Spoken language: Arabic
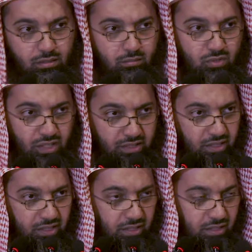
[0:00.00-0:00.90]

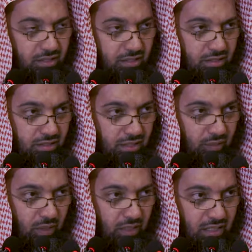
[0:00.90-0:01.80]
مصدق
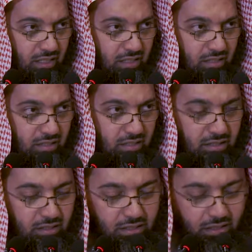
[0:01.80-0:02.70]
صح ولا لا؟
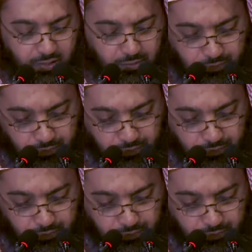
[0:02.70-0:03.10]
أي نعم